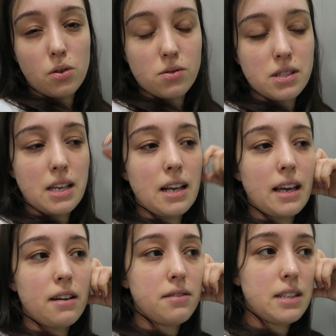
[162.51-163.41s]
eu conseguir
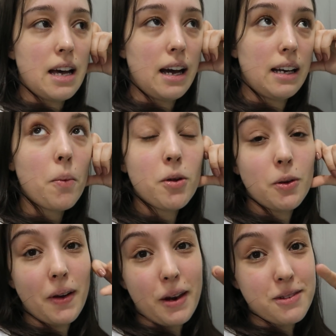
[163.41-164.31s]
engravidar. Como eu
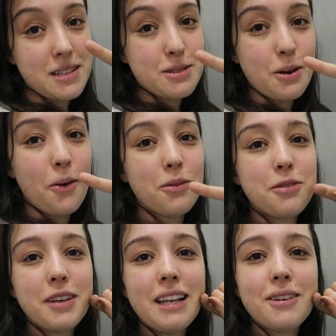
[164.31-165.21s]
não quero ter só
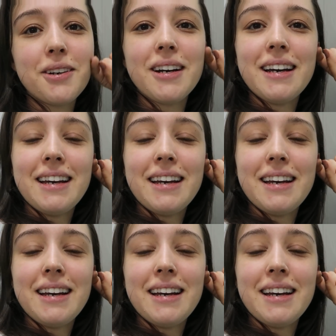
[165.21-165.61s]
um filho,